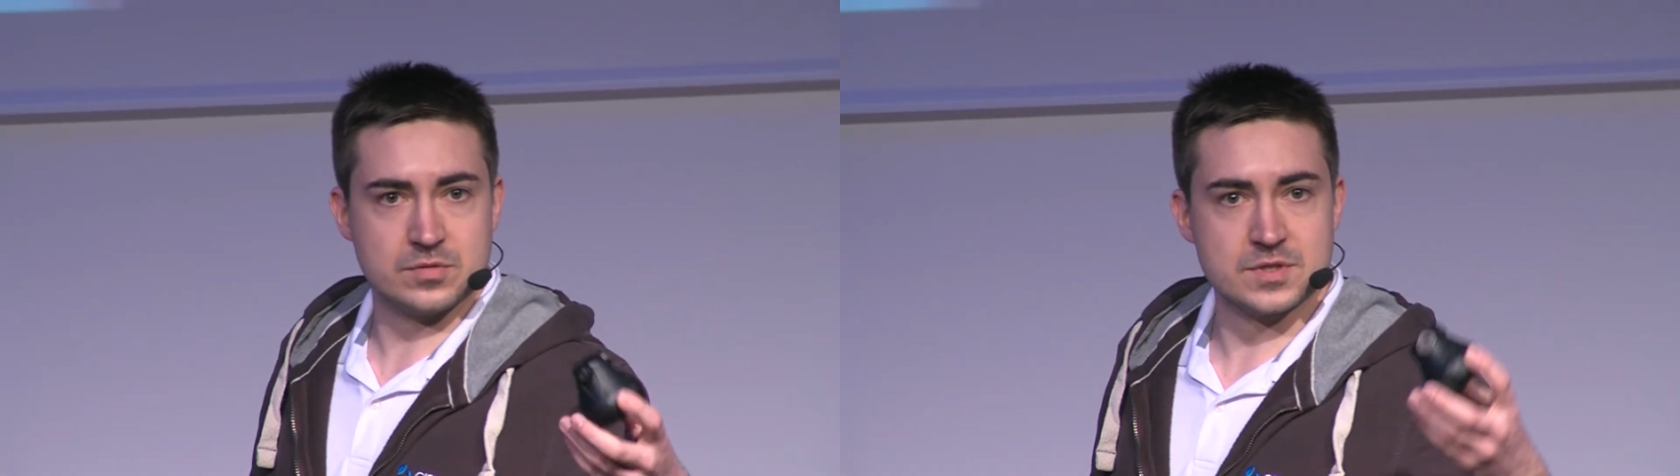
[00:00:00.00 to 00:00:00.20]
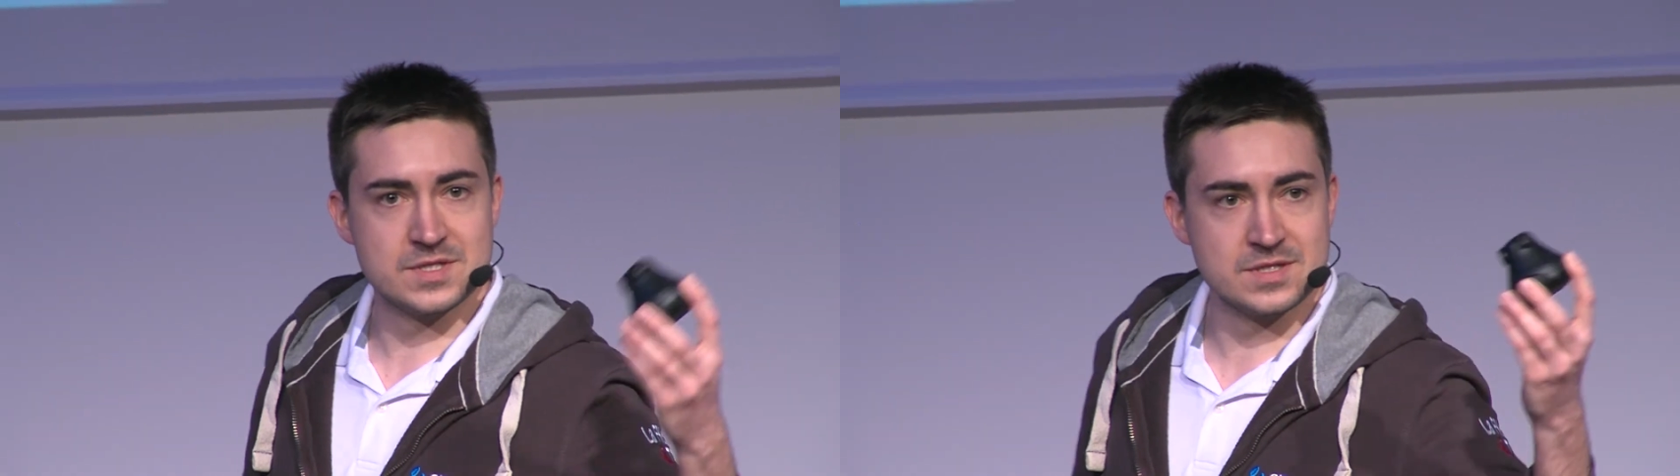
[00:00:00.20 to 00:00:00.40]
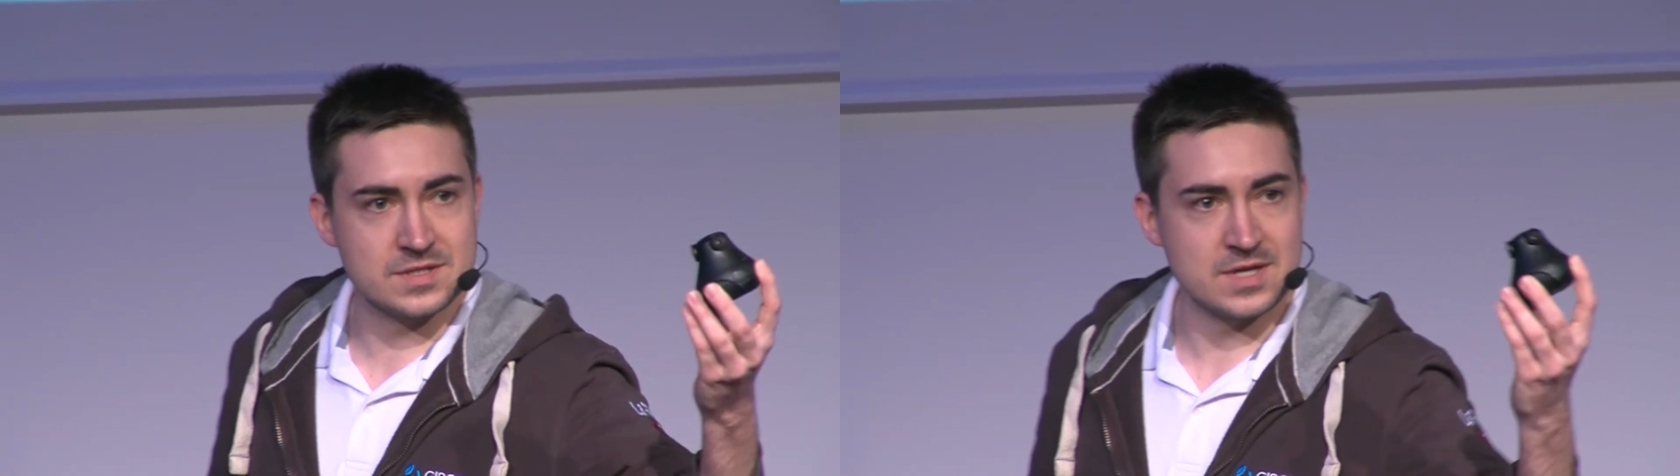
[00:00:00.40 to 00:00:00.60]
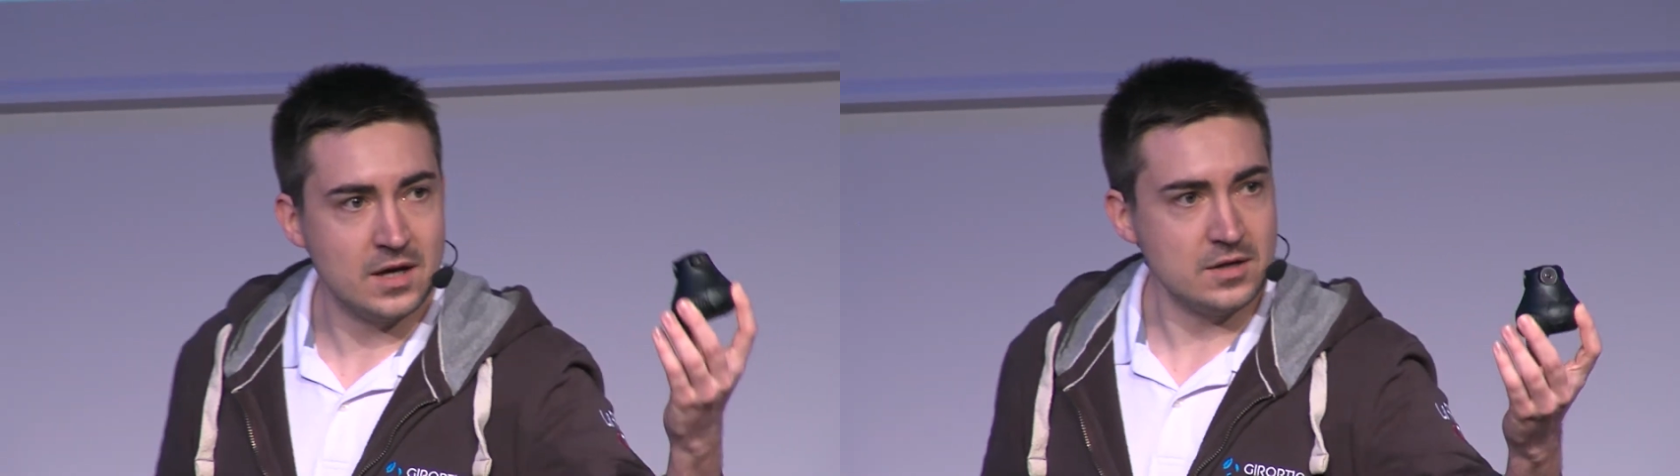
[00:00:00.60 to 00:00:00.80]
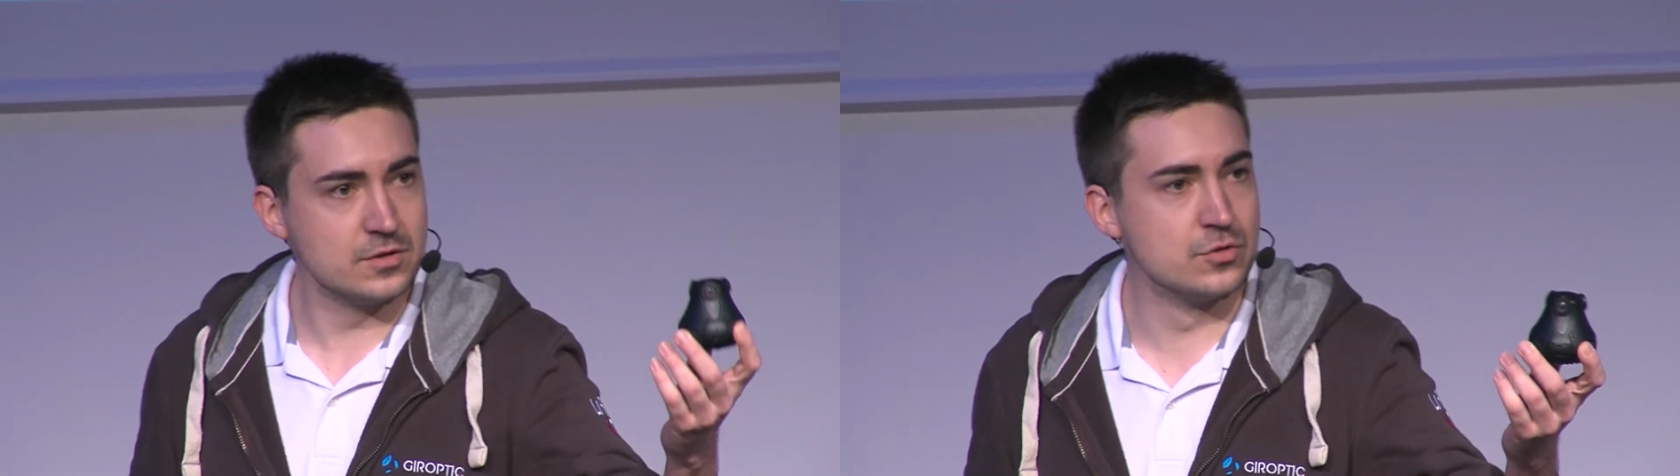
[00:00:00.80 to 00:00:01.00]
C'est
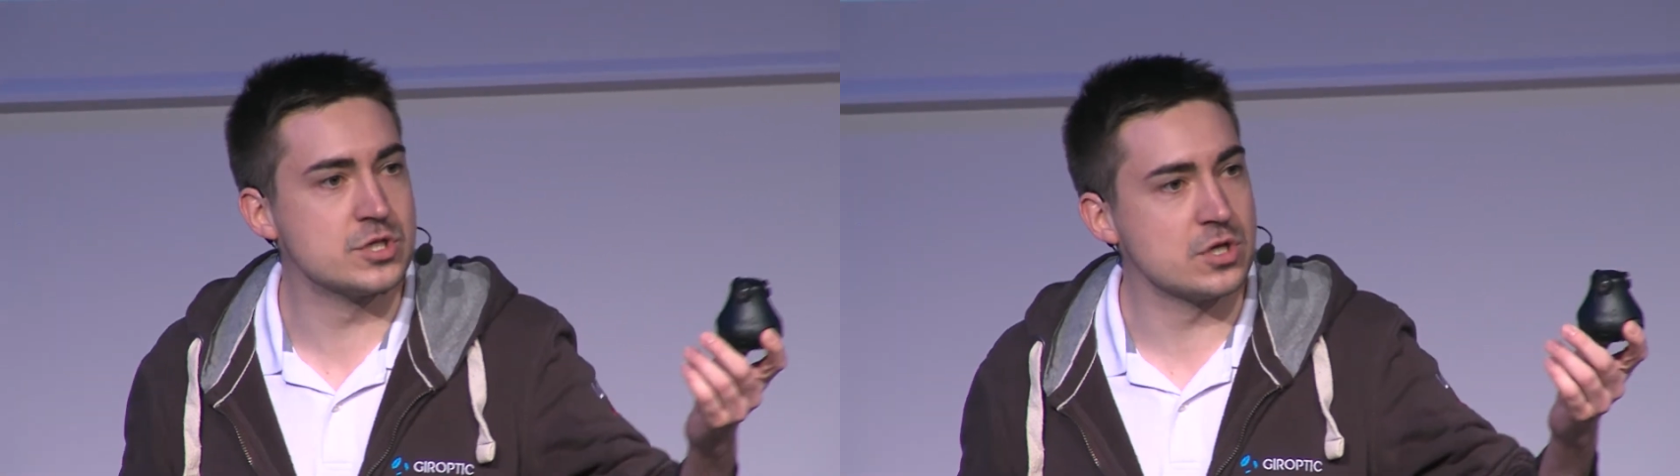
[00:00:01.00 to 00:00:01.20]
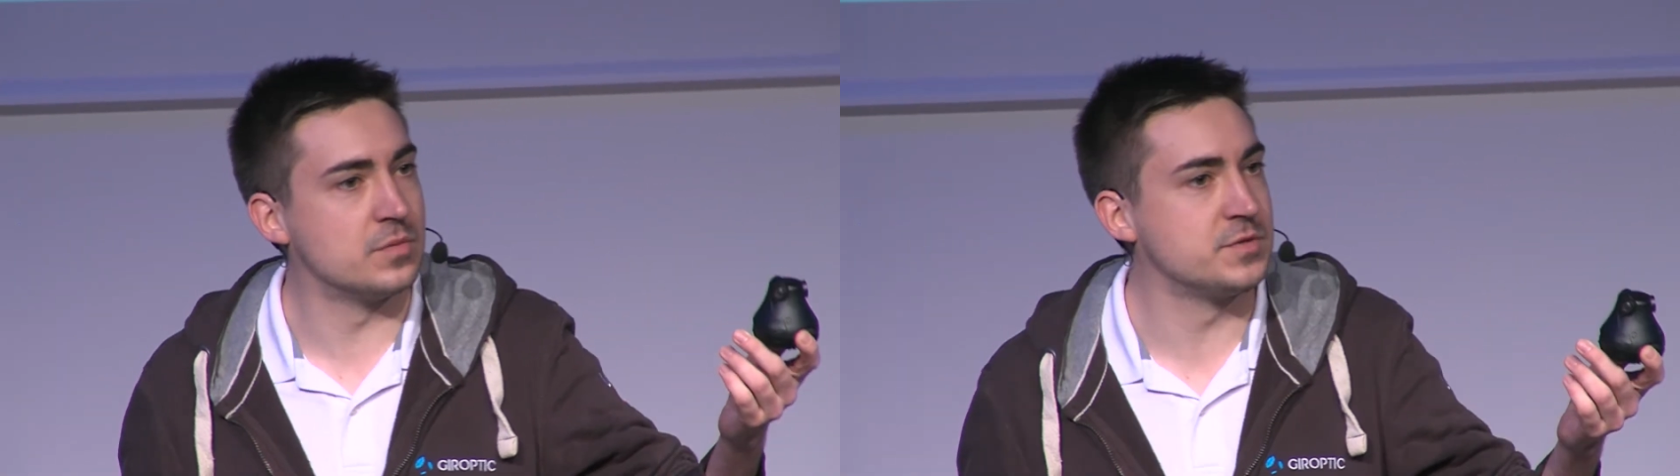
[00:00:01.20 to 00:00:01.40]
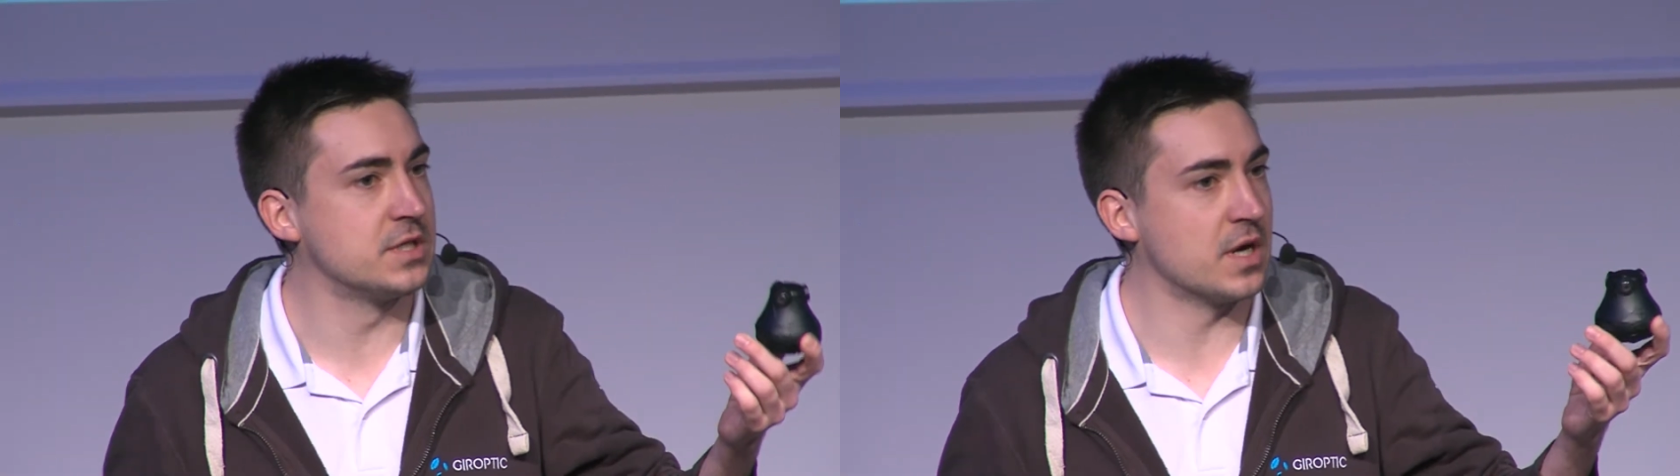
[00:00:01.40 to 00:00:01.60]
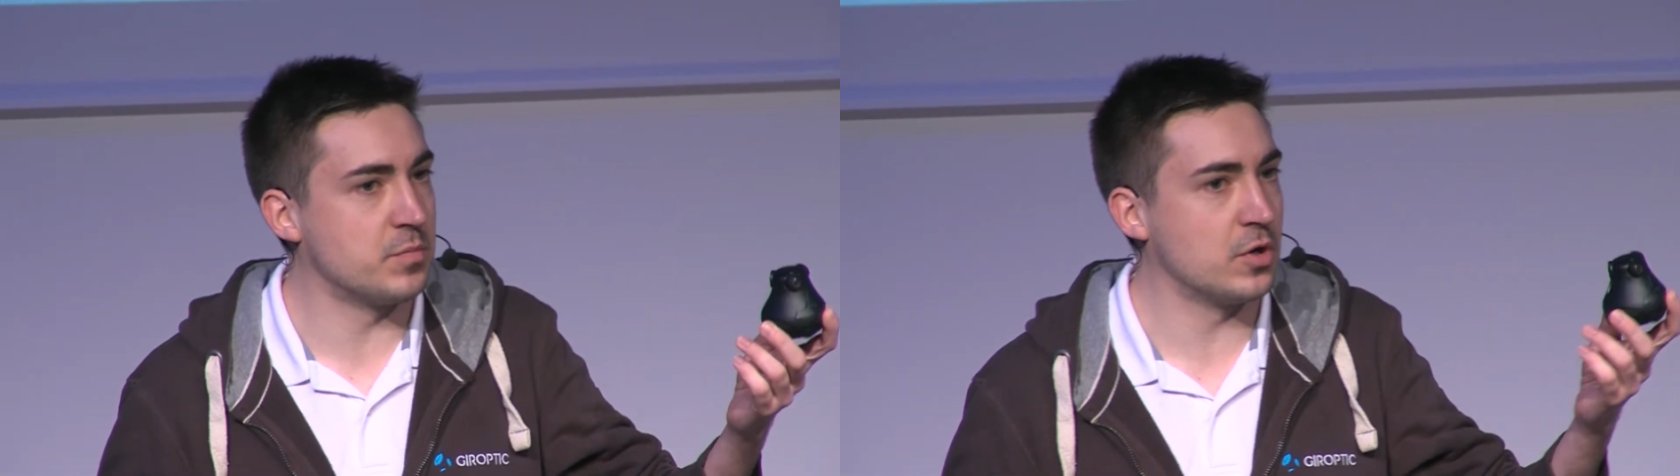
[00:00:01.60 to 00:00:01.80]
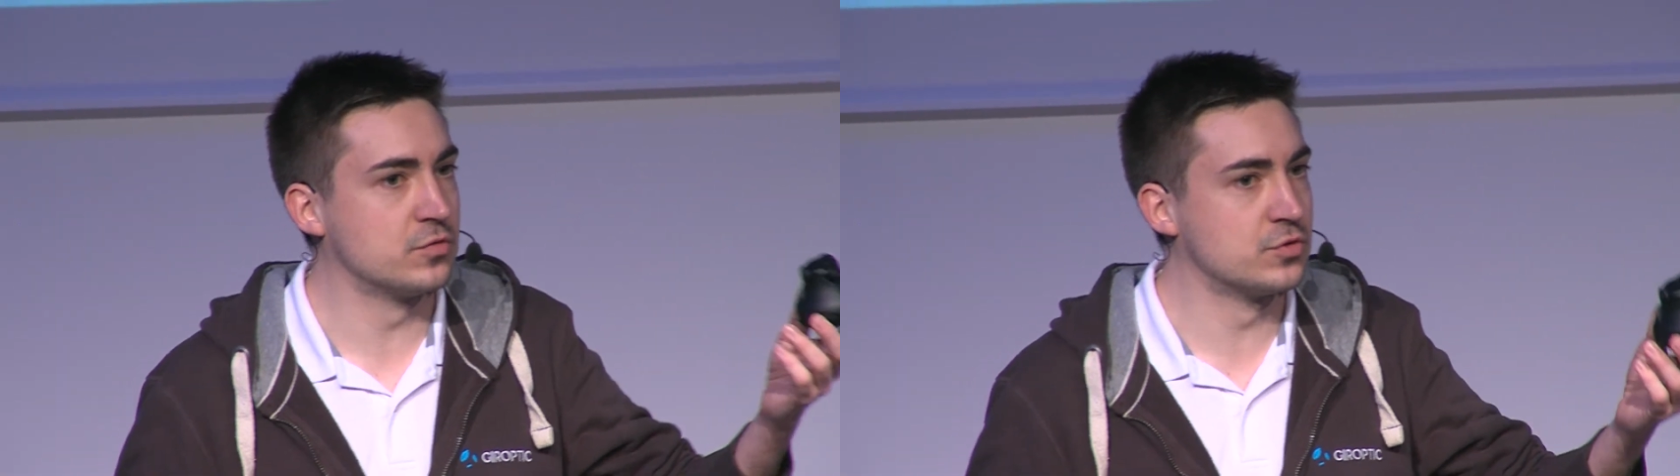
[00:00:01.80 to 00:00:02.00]
ça que Giroptique
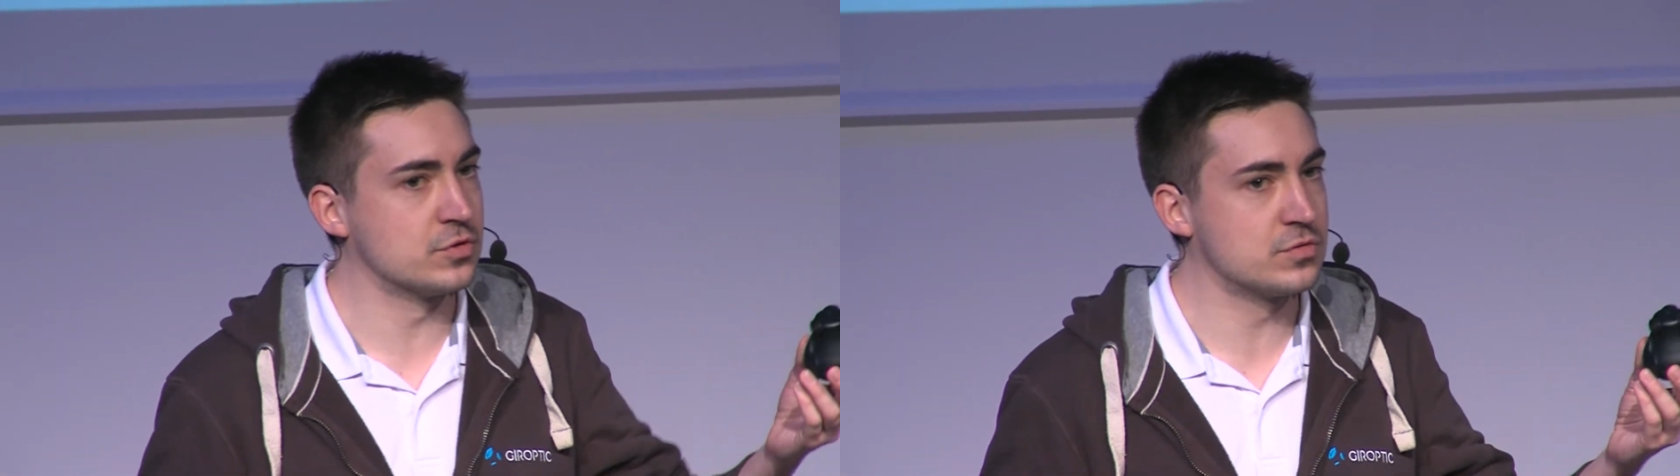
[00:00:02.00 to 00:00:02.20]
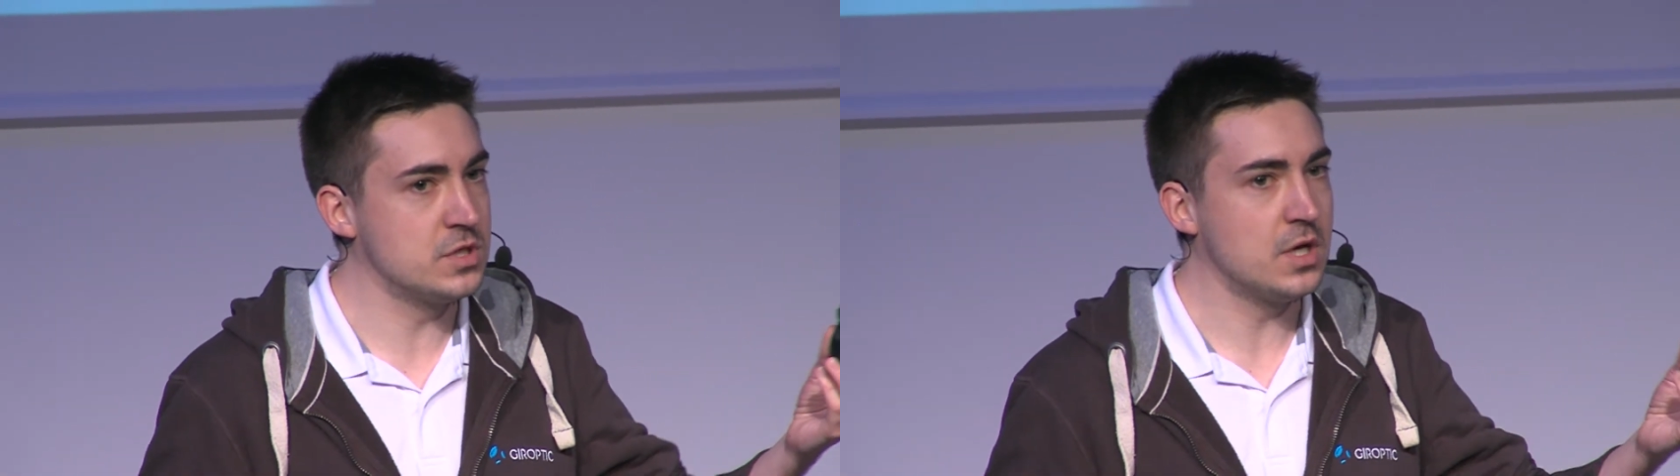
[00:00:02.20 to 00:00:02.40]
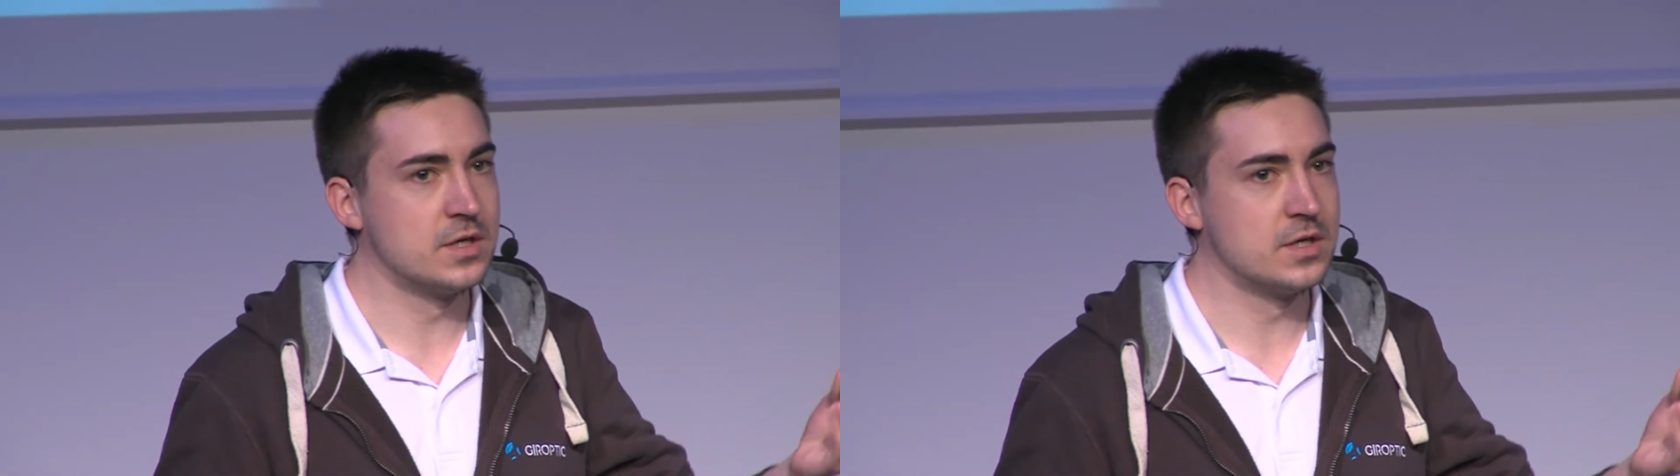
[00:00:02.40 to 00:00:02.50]
apporte aujourd'hui,